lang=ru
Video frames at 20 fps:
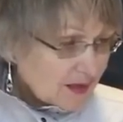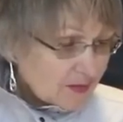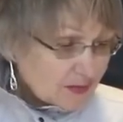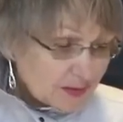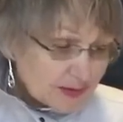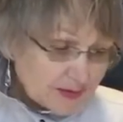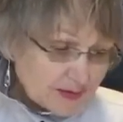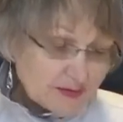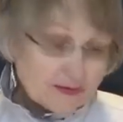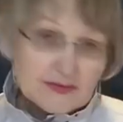И
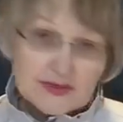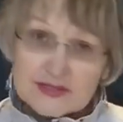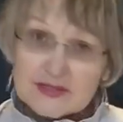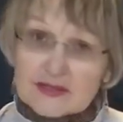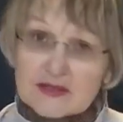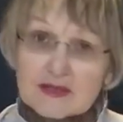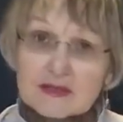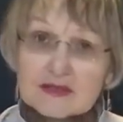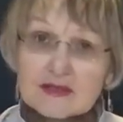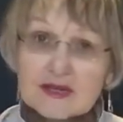вот,
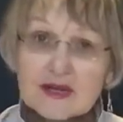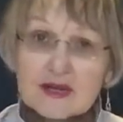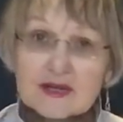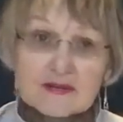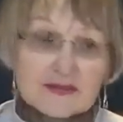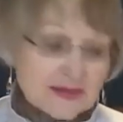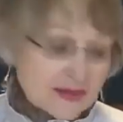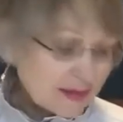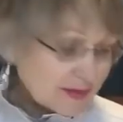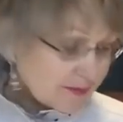видите, как,
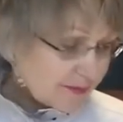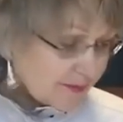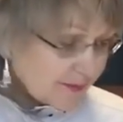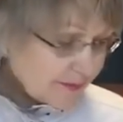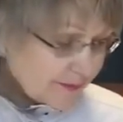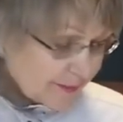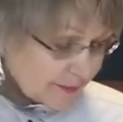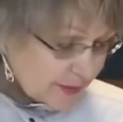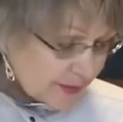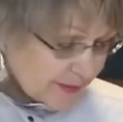как да?
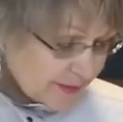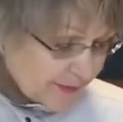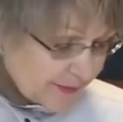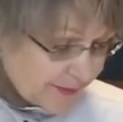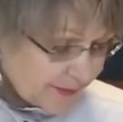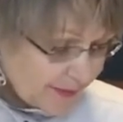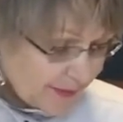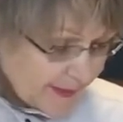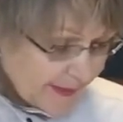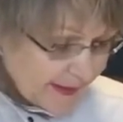Вот.
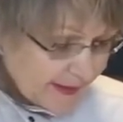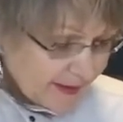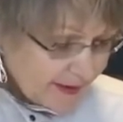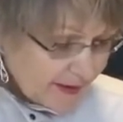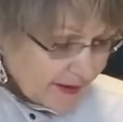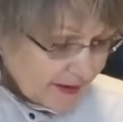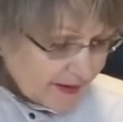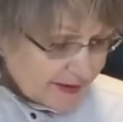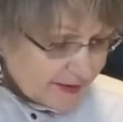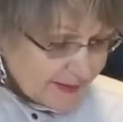
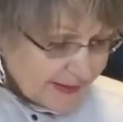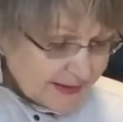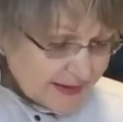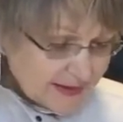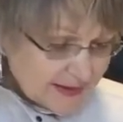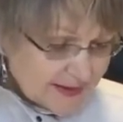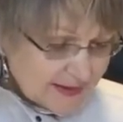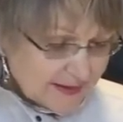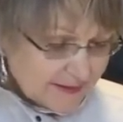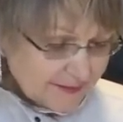
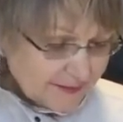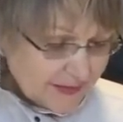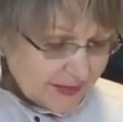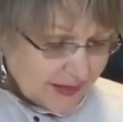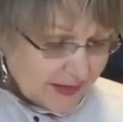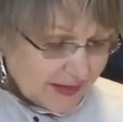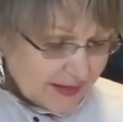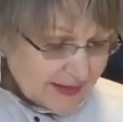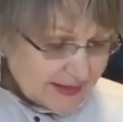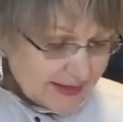Смотрите,
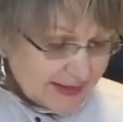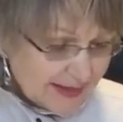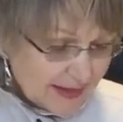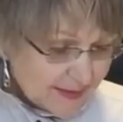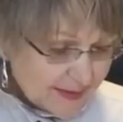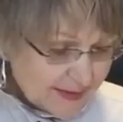если